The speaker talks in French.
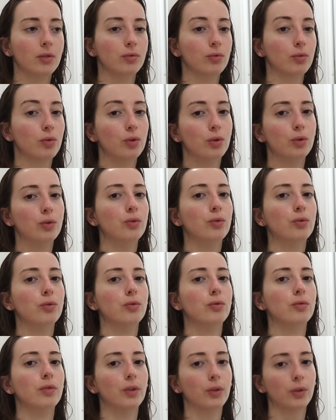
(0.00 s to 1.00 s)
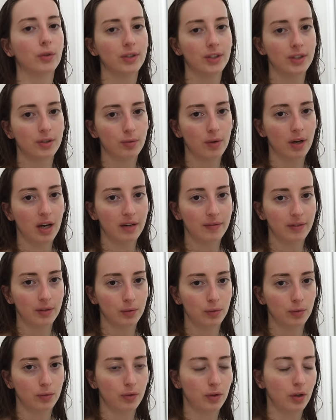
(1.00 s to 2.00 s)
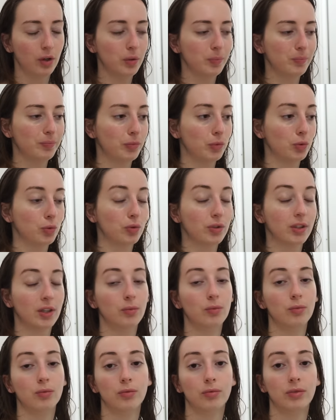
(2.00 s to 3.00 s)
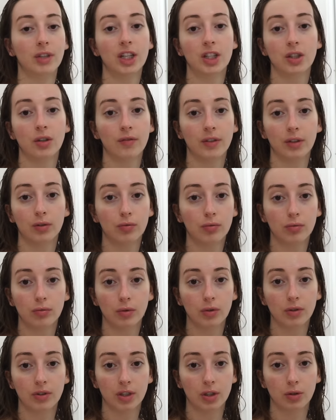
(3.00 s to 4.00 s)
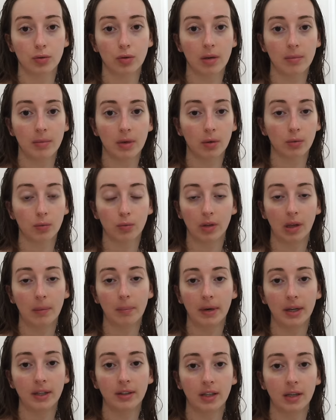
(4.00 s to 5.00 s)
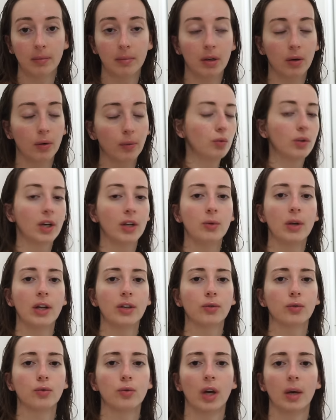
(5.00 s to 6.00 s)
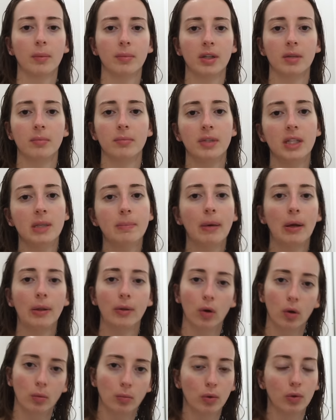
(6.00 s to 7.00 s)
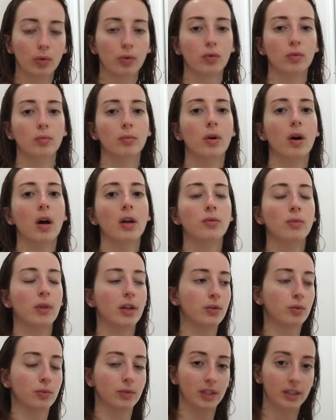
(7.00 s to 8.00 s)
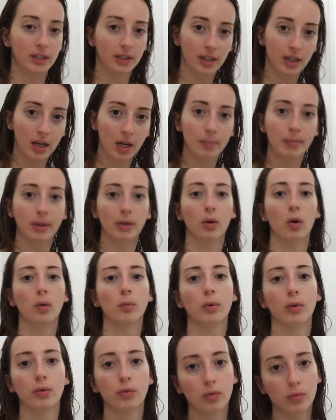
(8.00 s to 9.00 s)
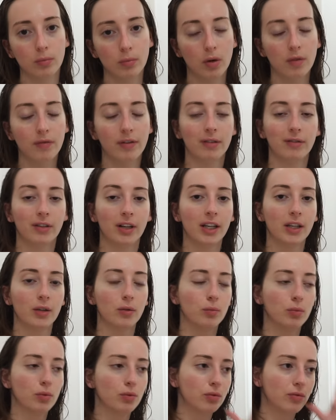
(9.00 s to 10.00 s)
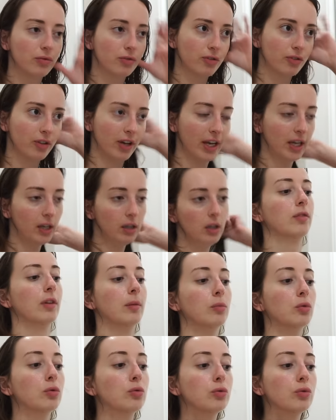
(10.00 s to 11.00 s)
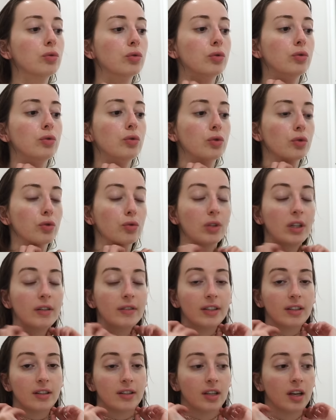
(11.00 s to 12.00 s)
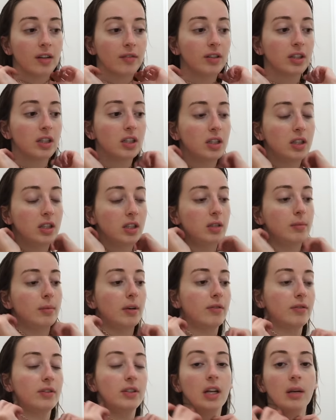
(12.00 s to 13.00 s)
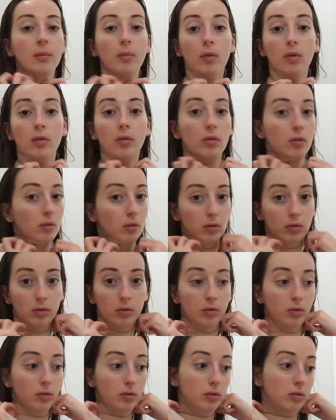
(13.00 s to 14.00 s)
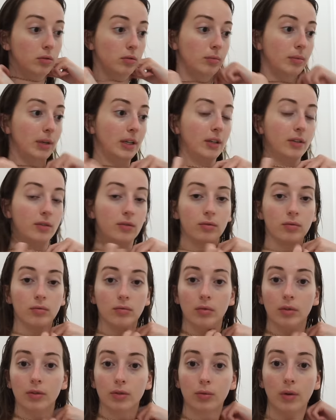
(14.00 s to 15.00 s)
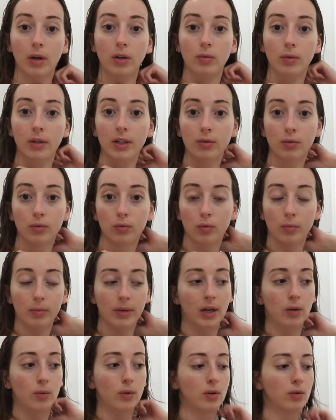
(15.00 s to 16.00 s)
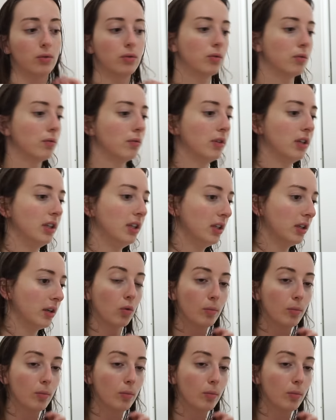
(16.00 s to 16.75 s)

Donc au lieu de vendredi soir à 22h, donc ça nous gâchait en fait tout nos séjours à Milan, donc on n'a pas été à Milan. Donc annulation de Airbnb, pas de remboursement, annulation des trains, pas de remboursement, enfin voilà, il y a eu beaucoup de frais, enfin beaucoup de, choses qu'on avait réservées qui bah, finalement euh, bah, sont, annulées, sont tombées à l'eau à cause de Welling.